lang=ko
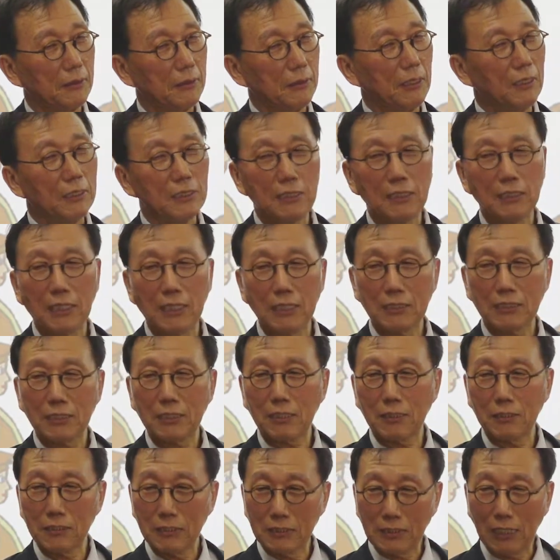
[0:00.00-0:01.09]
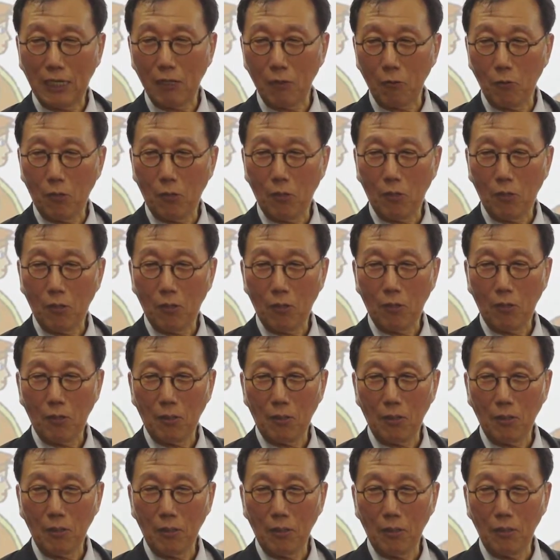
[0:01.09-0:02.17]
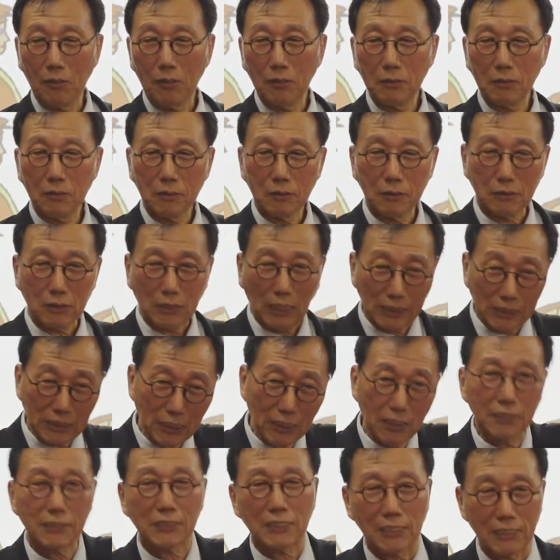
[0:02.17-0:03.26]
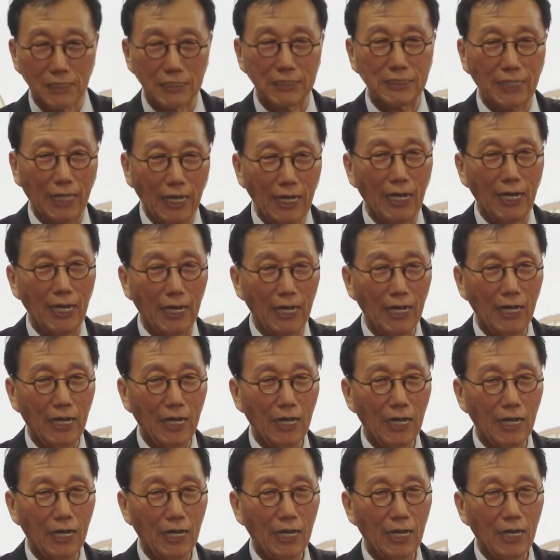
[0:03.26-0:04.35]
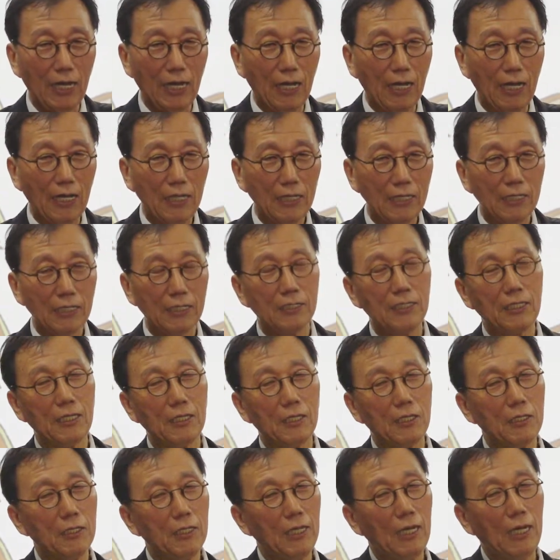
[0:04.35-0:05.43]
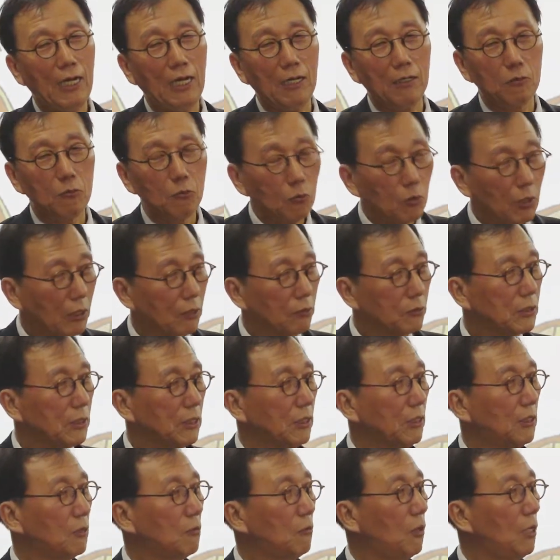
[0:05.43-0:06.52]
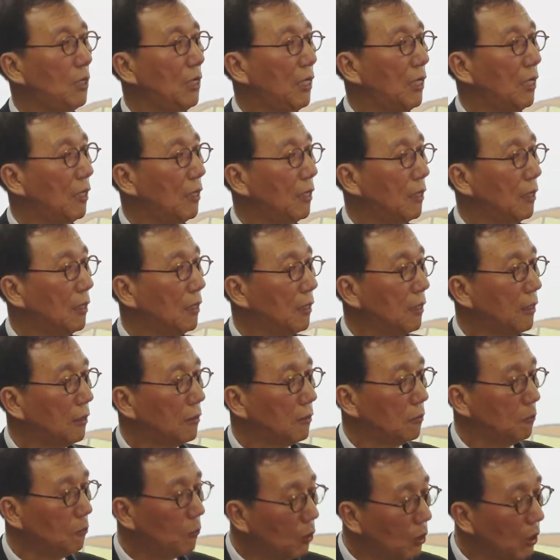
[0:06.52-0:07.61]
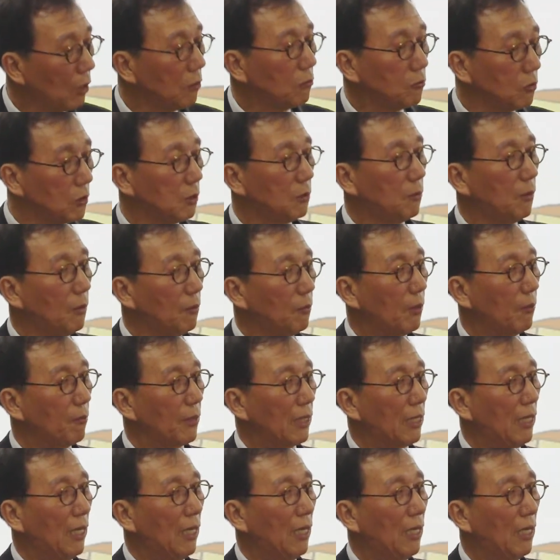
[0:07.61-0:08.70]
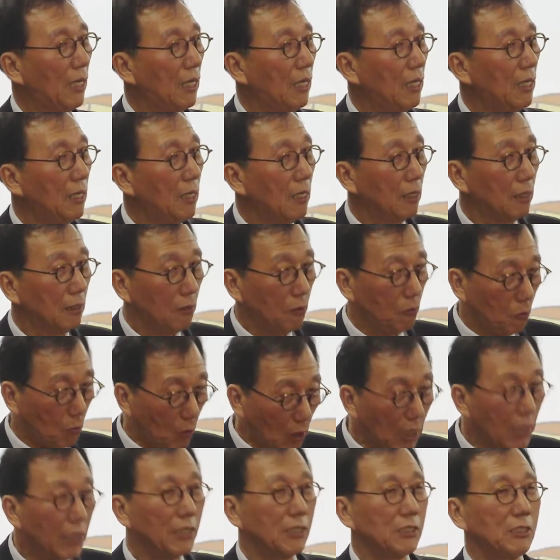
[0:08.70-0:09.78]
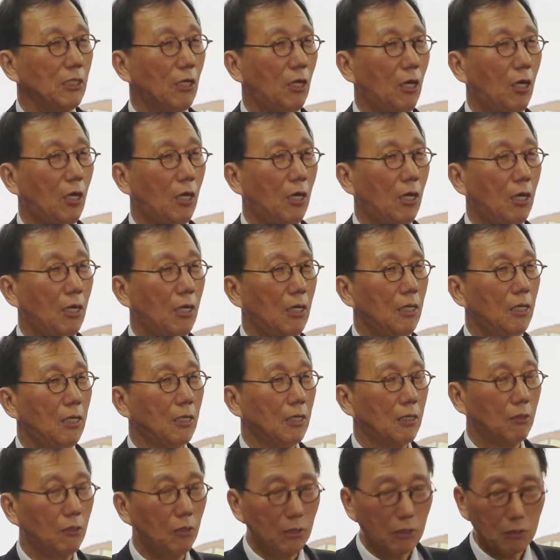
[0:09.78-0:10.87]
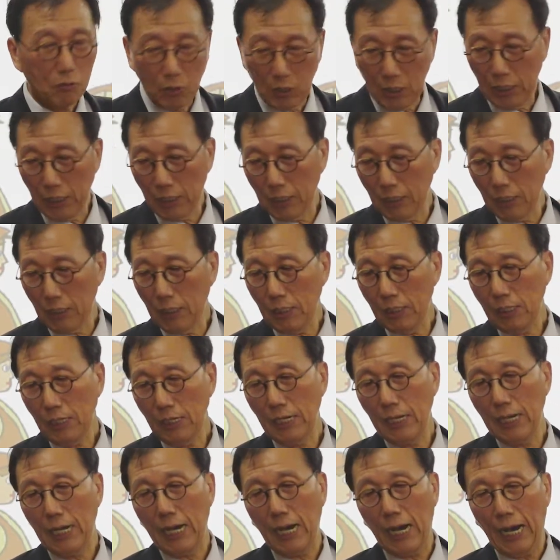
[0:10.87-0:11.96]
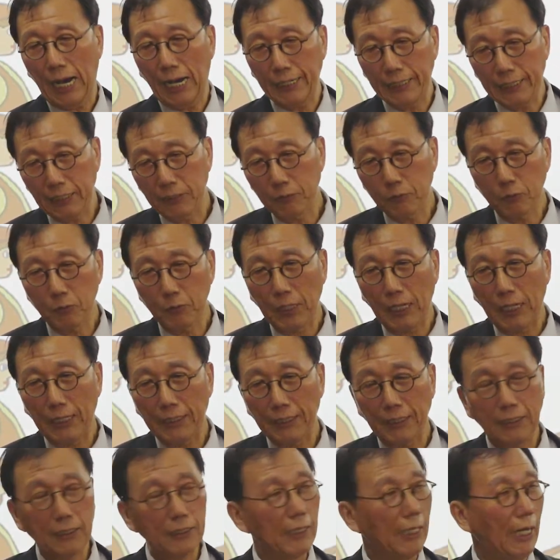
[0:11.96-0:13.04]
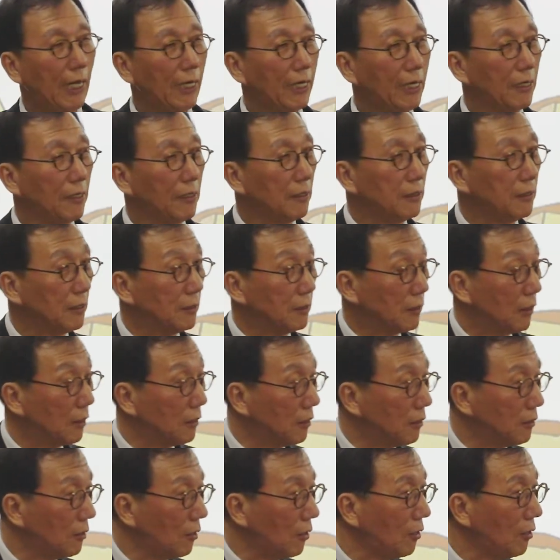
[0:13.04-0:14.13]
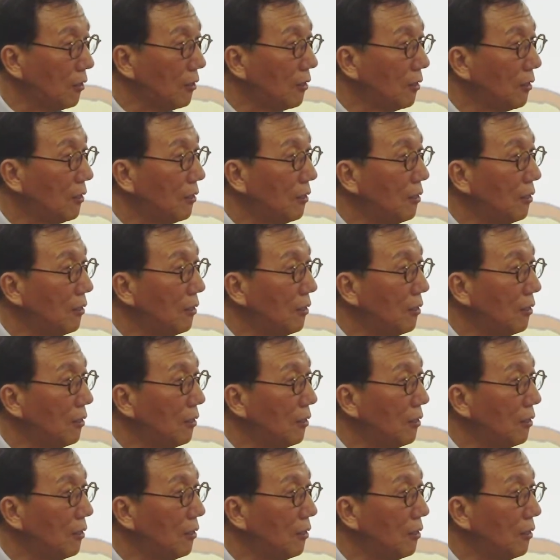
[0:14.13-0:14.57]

역경에 쓰러지지 않고 다시 일어설 것이다. 그런데 한 국가로서 권력, 무게의 중심은 뭡니까? 권력이죠. 그 권력을 아래에 둔다는 것은 아래는 어디죠?